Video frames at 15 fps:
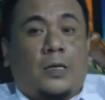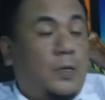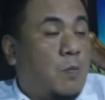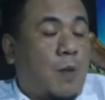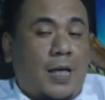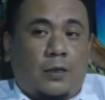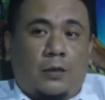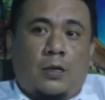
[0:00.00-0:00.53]
di
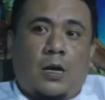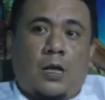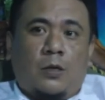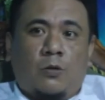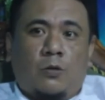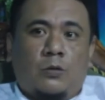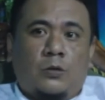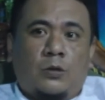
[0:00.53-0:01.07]
Banten
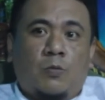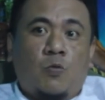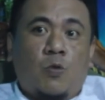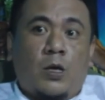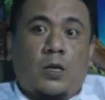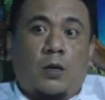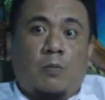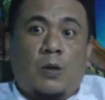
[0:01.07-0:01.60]
atau
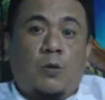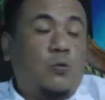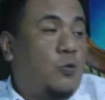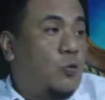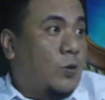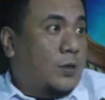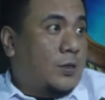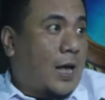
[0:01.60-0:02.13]
semuanya
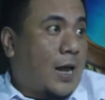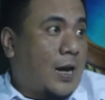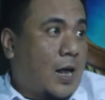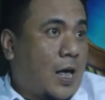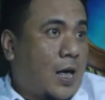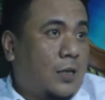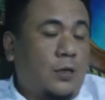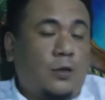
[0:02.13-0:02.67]
menuju ke
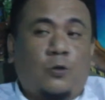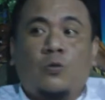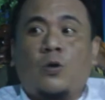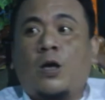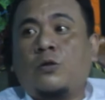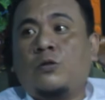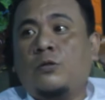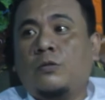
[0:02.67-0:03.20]
sana
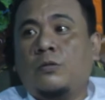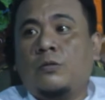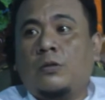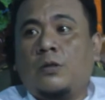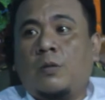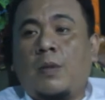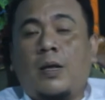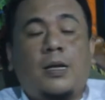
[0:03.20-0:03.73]
tentu harus
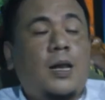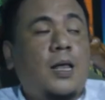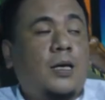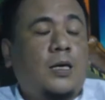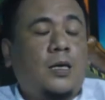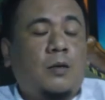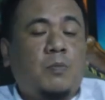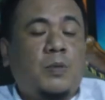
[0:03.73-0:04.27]
Kembali
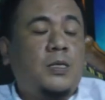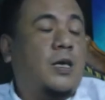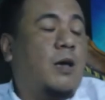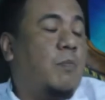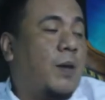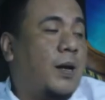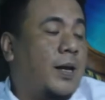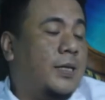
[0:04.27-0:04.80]
lagi,
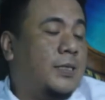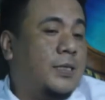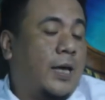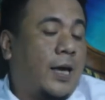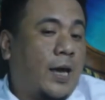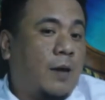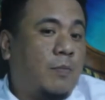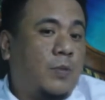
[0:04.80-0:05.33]
penyiapan
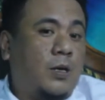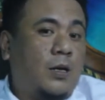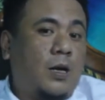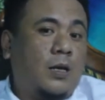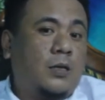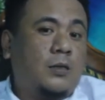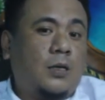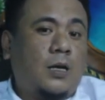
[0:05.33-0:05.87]
SDM
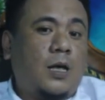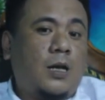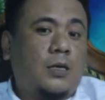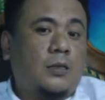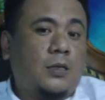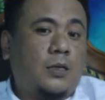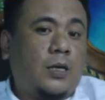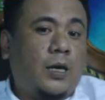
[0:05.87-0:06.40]
dengan segala
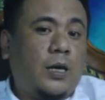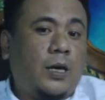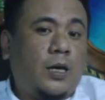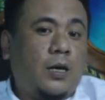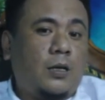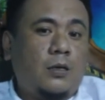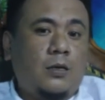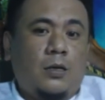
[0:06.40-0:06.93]

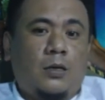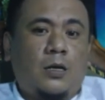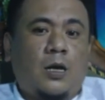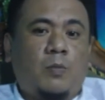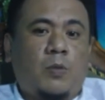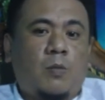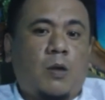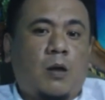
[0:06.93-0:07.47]
skill
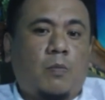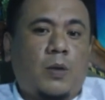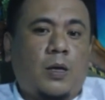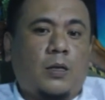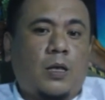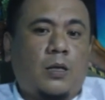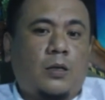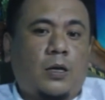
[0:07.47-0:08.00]
dan
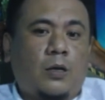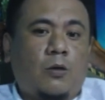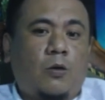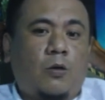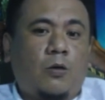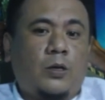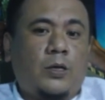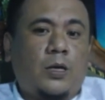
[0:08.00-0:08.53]
pemanfaatan
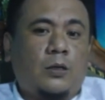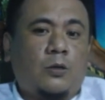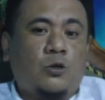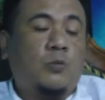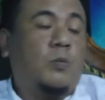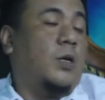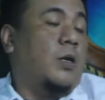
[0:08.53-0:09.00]
teknologi yang terus